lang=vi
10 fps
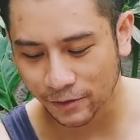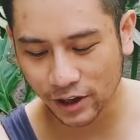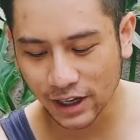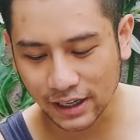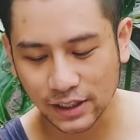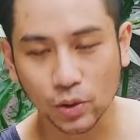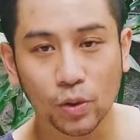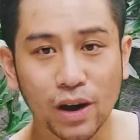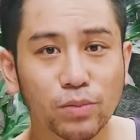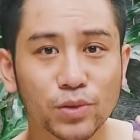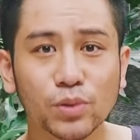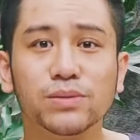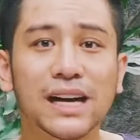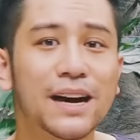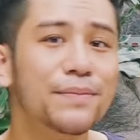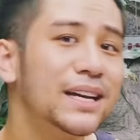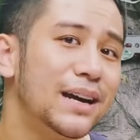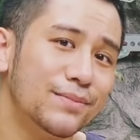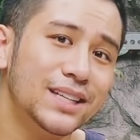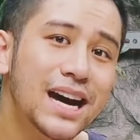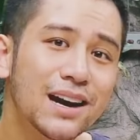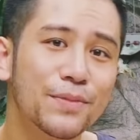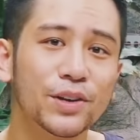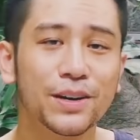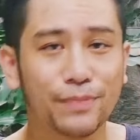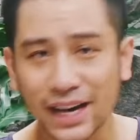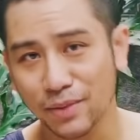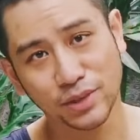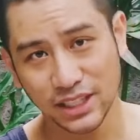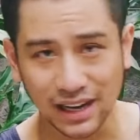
Có nghĩa là cái số lông nó rụng ra ấy, mình cảm giác là mình có thể may được một